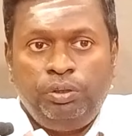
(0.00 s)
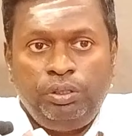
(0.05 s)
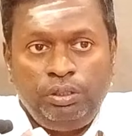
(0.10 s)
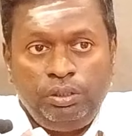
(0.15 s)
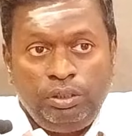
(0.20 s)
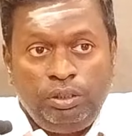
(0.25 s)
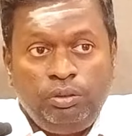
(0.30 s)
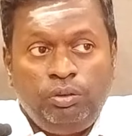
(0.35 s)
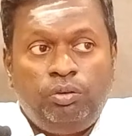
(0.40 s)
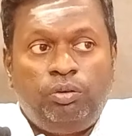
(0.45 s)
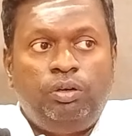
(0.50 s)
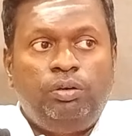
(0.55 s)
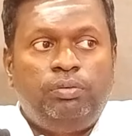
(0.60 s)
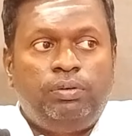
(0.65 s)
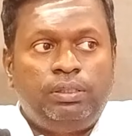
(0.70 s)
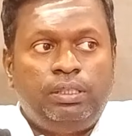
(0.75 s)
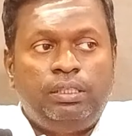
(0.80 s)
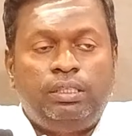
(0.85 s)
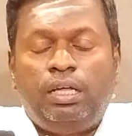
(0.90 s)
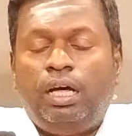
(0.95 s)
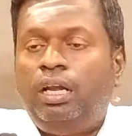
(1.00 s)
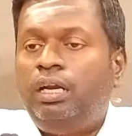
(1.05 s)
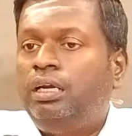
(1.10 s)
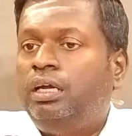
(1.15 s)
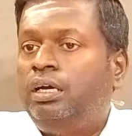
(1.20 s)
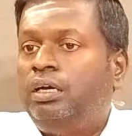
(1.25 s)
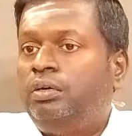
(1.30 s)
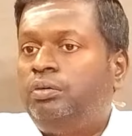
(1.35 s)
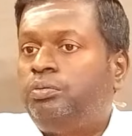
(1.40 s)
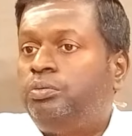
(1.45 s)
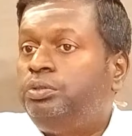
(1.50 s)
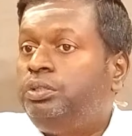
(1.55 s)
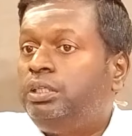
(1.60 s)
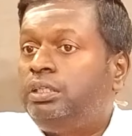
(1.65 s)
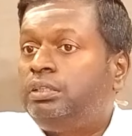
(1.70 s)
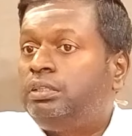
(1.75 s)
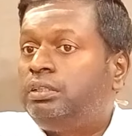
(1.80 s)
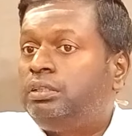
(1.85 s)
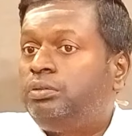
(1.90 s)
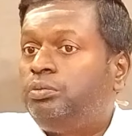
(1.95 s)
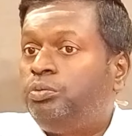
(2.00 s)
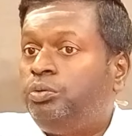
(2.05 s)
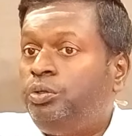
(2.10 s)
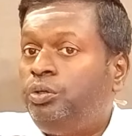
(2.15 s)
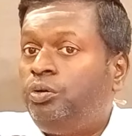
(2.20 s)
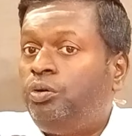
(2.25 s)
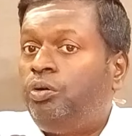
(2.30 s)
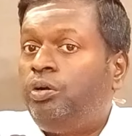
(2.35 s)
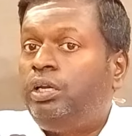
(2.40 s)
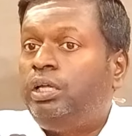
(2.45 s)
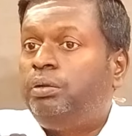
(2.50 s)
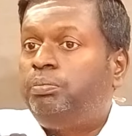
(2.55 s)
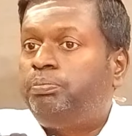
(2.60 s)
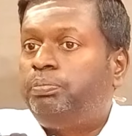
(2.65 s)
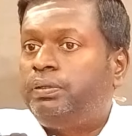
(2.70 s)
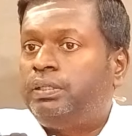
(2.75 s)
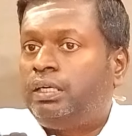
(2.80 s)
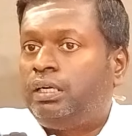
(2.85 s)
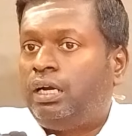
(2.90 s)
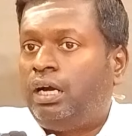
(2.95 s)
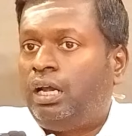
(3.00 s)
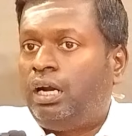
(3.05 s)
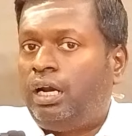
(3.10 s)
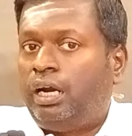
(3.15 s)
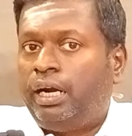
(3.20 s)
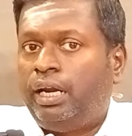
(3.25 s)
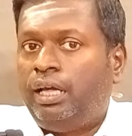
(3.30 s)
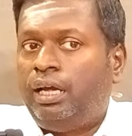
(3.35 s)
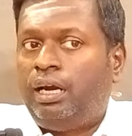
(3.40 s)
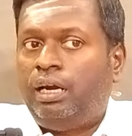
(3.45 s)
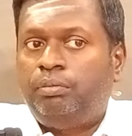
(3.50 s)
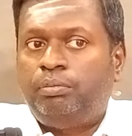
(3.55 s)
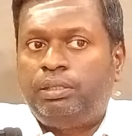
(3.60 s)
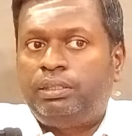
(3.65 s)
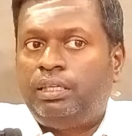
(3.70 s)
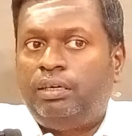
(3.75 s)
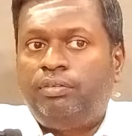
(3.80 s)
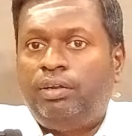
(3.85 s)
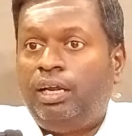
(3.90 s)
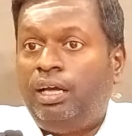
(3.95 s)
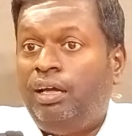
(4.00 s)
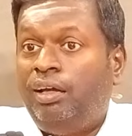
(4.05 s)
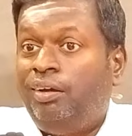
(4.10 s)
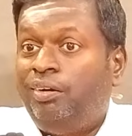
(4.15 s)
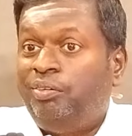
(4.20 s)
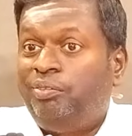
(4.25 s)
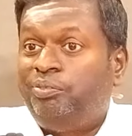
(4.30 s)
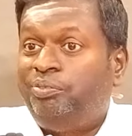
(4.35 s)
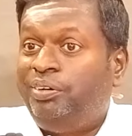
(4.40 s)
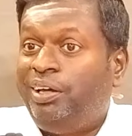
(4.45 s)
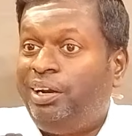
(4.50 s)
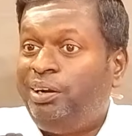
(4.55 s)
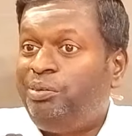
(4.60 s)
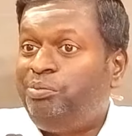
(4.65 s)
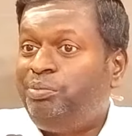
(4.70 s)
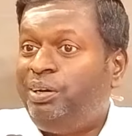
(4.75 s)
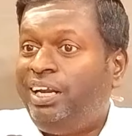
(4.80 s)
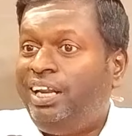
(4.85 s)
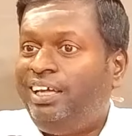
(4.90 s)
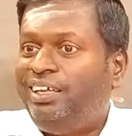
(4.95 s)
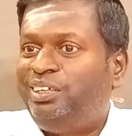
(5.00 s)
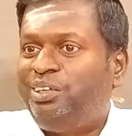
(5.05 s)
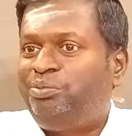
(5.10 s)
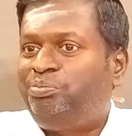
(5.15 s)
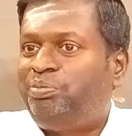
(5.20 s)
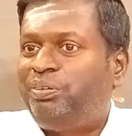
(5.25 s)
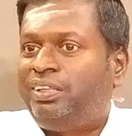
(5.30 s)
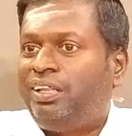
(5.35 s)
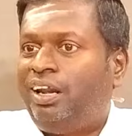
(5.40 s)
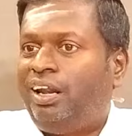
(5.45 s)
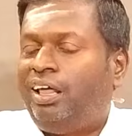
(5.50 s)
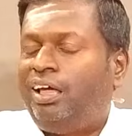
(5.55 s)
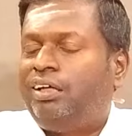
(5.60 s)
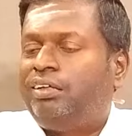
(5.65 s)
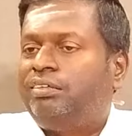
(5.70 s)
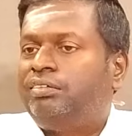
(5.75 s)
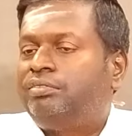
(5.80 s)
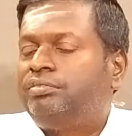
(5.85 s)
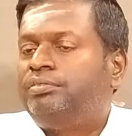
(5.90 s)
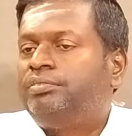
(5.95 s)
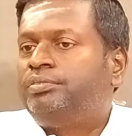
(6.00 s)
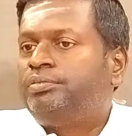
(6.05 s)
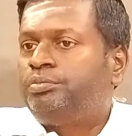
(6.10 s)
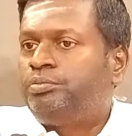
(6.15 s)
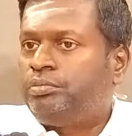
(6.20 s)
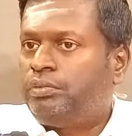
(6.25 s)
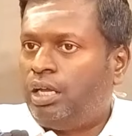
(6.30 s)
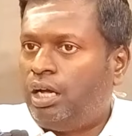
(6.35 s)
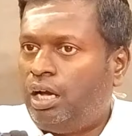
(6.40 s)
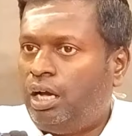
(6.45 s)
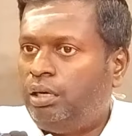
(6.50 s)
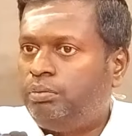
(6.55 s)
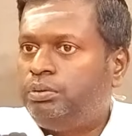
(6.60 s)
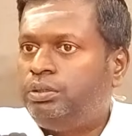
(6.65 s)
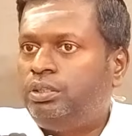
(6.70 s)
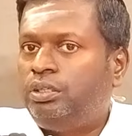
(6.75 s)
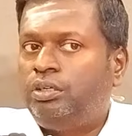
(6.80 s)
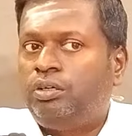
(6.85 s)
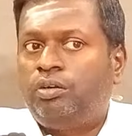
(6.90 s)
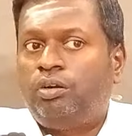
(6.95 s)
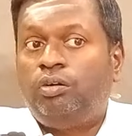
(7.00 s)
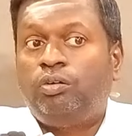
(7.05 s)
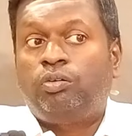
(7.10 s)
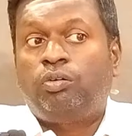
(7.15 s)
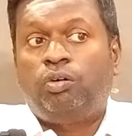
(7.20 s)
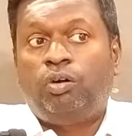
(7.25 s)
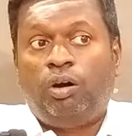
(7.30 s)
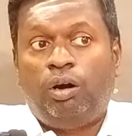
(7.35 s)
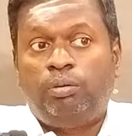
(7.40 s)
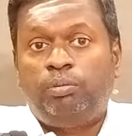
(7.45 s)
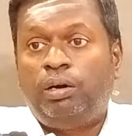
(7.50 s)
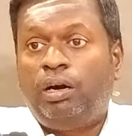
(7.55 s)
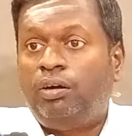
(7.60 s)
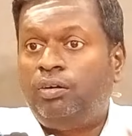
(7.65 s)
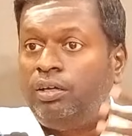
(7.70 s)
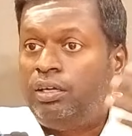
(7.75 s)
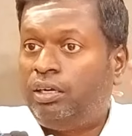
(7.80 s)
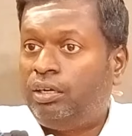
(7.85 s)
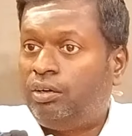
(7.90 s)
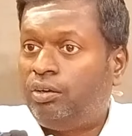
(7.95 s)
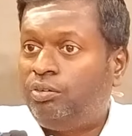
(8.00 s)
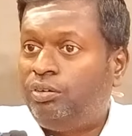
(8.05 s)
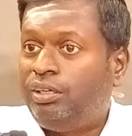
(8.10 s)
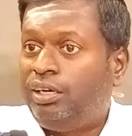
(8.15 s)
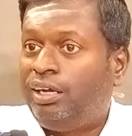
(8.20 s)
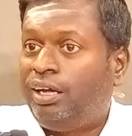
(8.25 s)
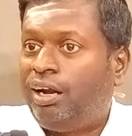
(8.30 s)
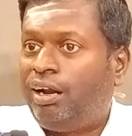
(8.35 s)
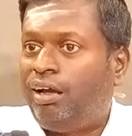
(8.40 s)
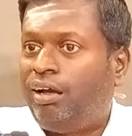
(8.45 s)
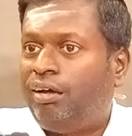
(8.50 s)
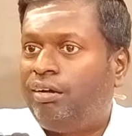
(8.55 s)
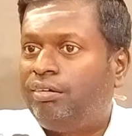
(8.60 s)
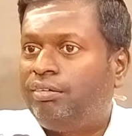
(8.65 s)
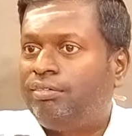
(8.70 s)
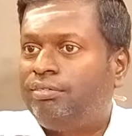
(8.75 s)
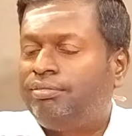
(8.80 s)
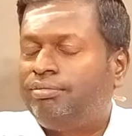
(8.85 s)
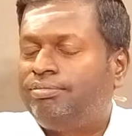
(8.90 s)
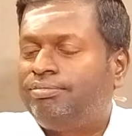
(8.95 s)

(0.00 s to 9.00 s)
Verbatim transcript: புரிந்து கொள்வதுதான் உயிர் உயிரோடு இருப்பதற்கான அடையாளமே தவிர வெறுமனே இருப்பதல்ல நாமும் இருக்கிறோம் கோமாவில் இருக்கிறோம் இருக்கிறான்